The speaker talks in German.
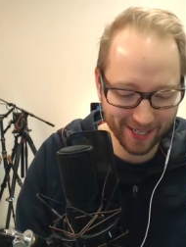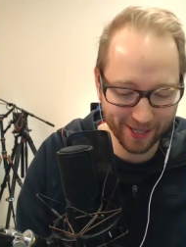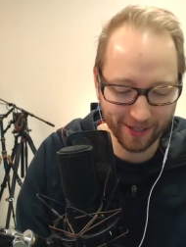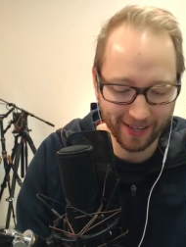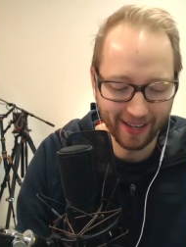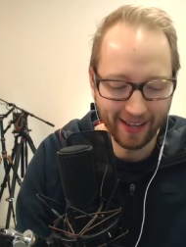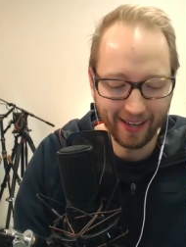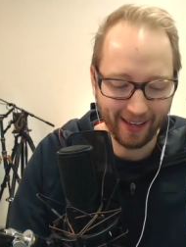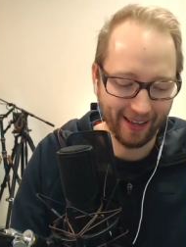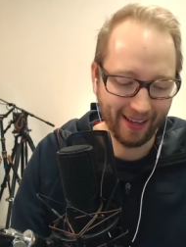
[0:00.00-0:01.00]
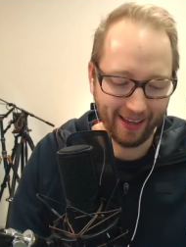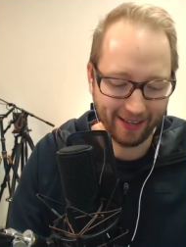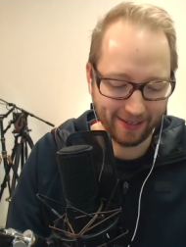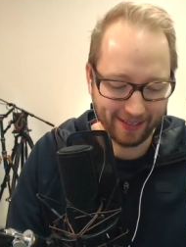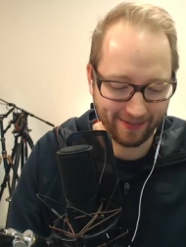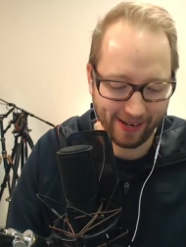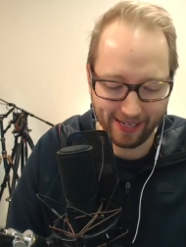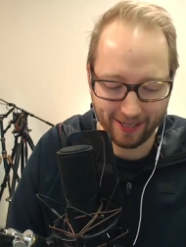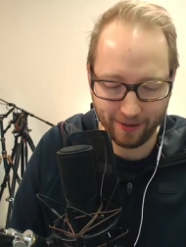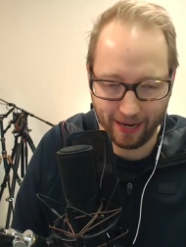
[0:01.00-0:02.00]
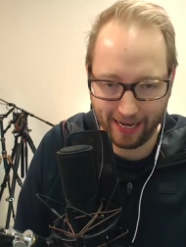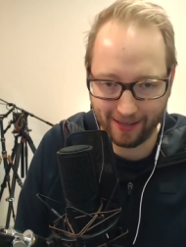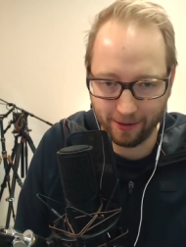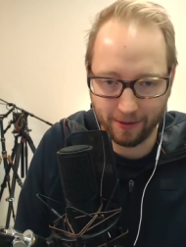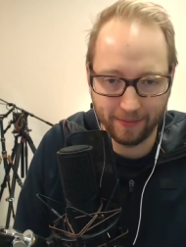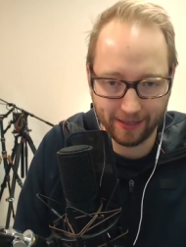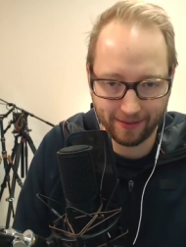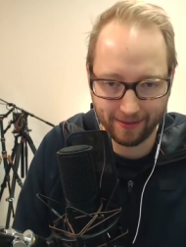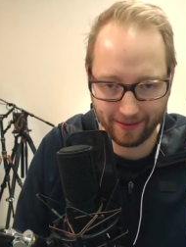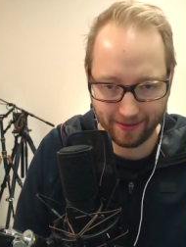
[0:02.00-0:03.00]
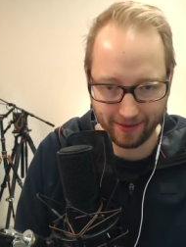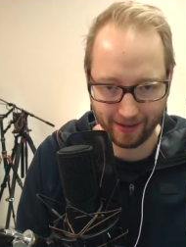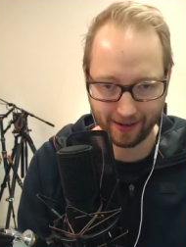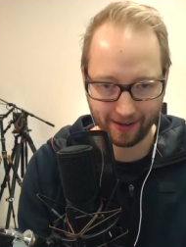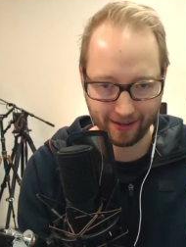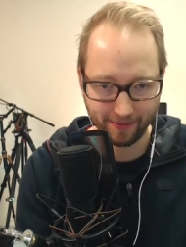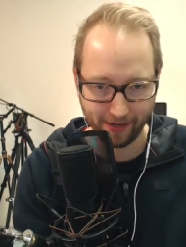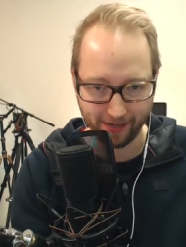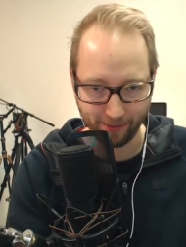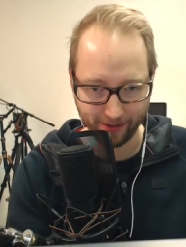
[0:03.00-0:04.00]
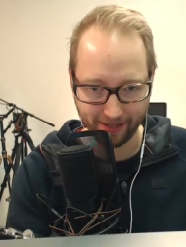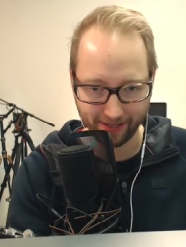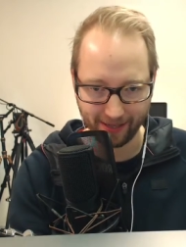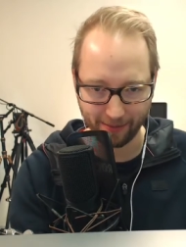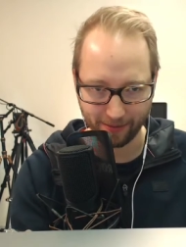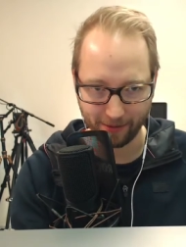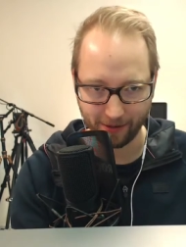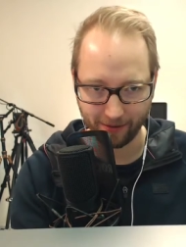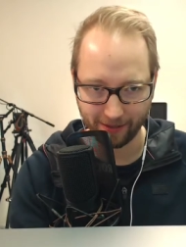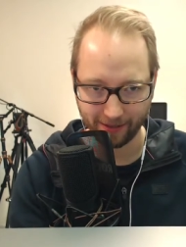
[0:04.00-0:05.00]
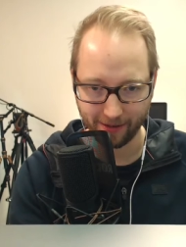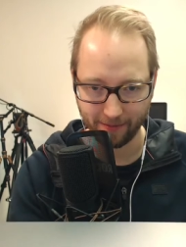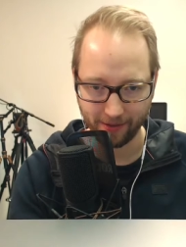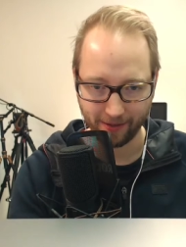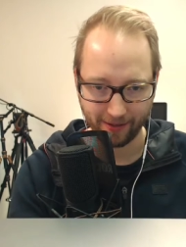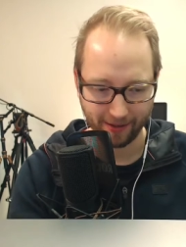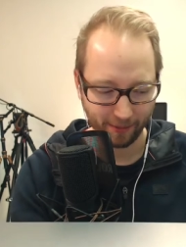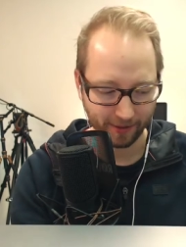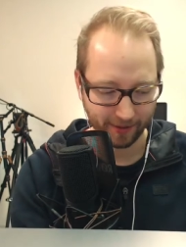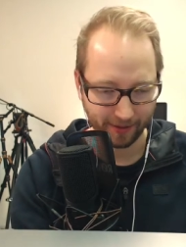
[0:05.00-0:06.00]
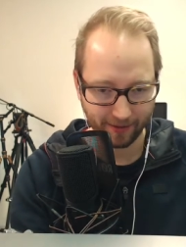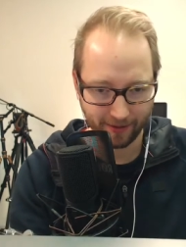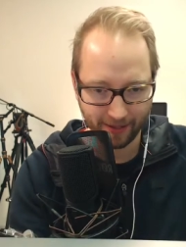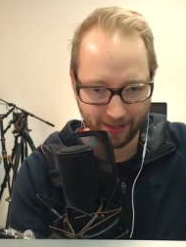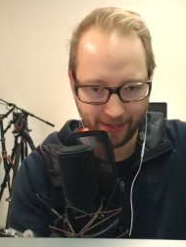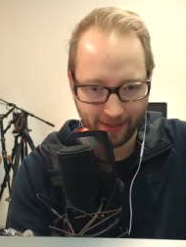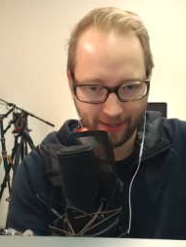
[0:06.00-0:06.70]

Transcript: schon, äh, also das fällt nicht so leicht um. Also, also, ich kann das mal demonstrieren. Hier, pass mal auf, jetzt kommt eine Demonstration. Oh Gott.